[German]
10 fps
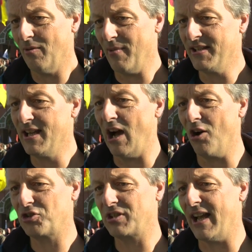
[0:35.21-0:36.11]
wenn man hier
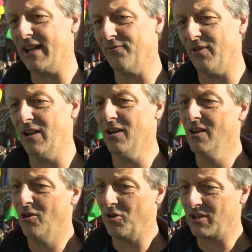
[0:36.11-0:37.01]
aussteigen will
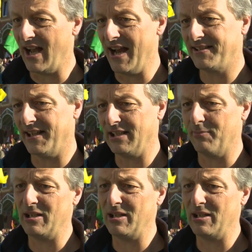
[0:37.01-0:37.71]
und gleichzeitig